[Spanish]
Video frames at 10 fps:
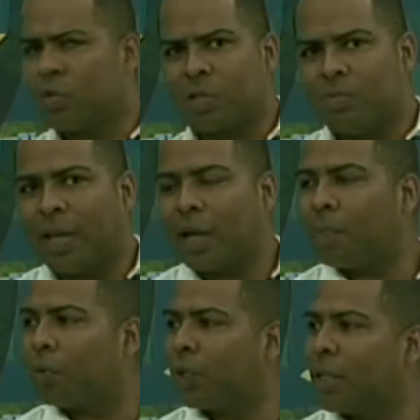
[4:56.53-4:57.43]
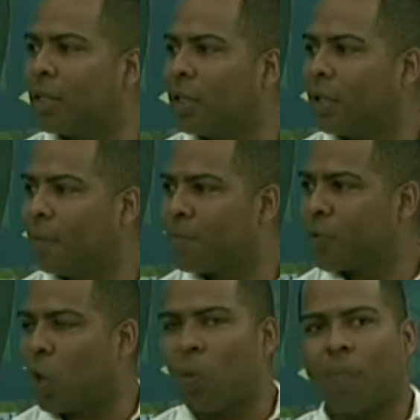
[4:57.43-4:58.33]
Entonces mira qué potente
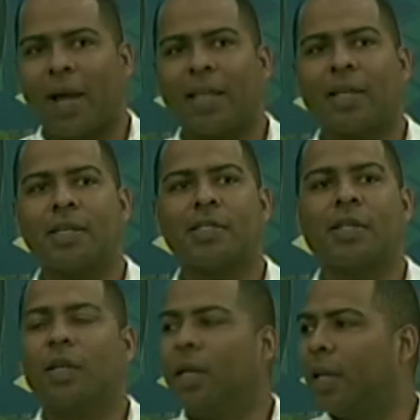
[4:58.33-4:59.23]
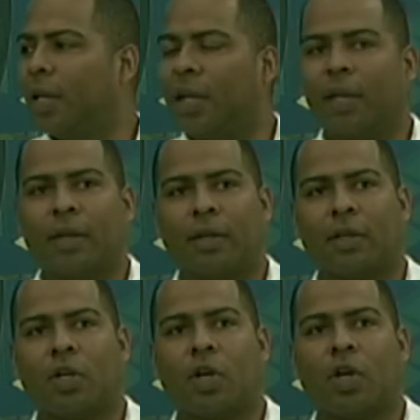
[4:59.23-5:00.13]
como padres, eh,
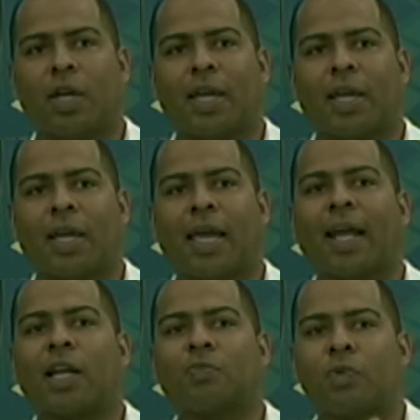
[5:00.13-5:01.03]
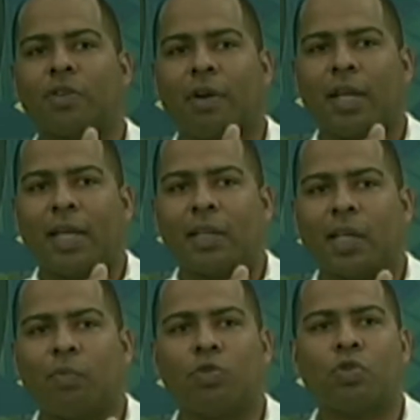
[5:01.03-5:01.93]
eh, qué responsabilidad
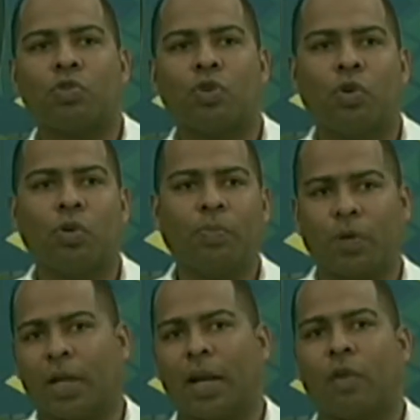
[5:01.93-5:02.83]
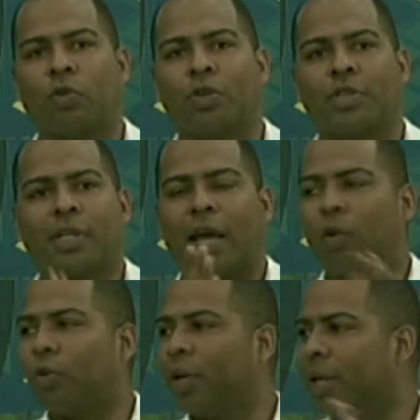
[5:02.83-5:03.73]
tenemos no solo, porque claro, uno dice ya lo